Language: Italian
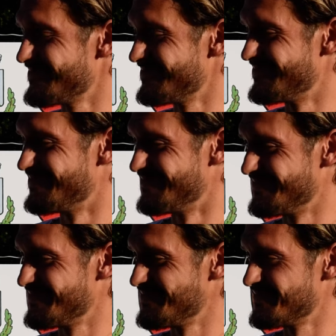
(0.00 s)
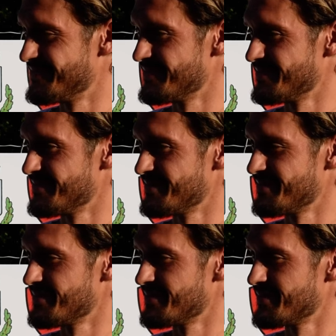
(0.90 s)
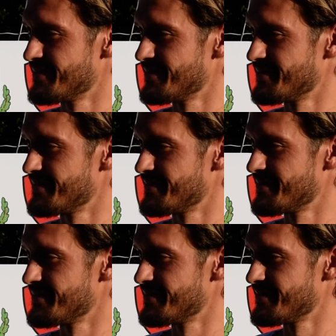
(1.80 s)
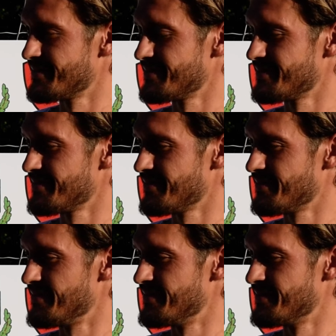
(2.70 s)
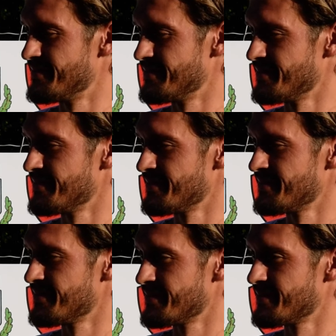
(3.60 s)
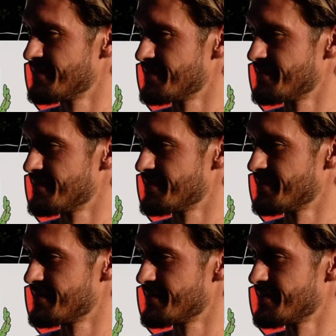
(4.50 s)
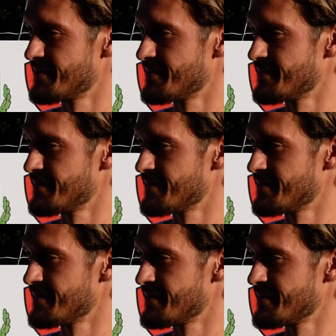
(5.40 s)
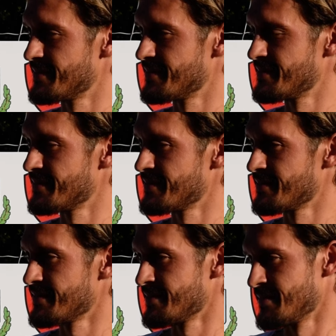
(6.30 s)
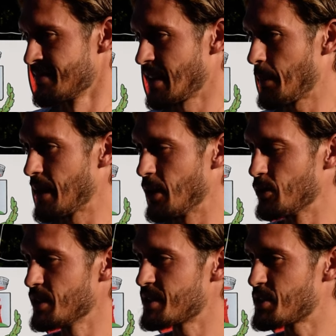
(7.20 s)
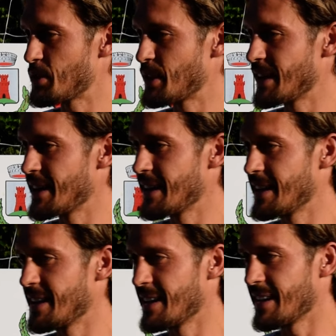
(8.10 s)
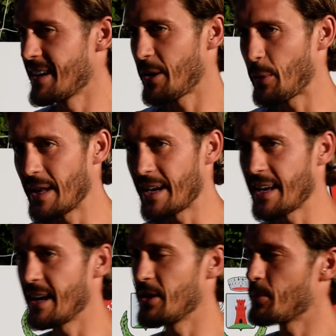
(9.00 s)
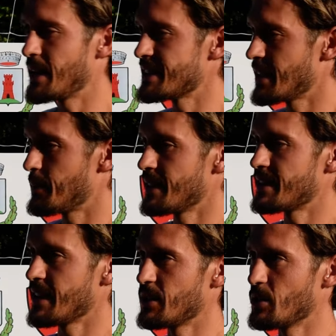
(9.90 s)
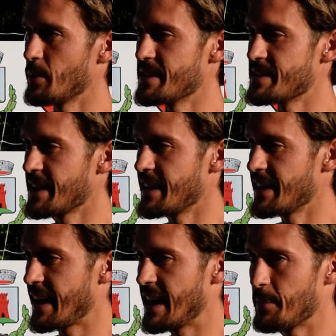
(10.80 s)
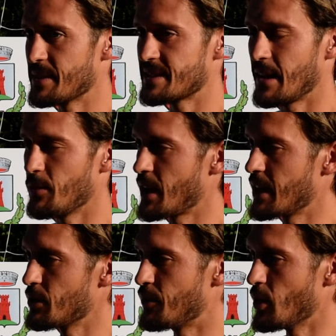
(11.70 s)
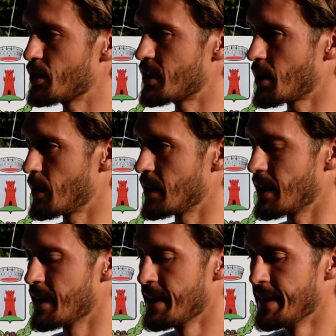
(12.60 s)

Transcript: della stagione, eh, quali segnali stai vedendo in questo Perugia e qual è il vostro grado di condizione? Beh, la condizione è quella che è, normale stiamo mettendo benzina nelle gambe, stiamo lavorando forte quindi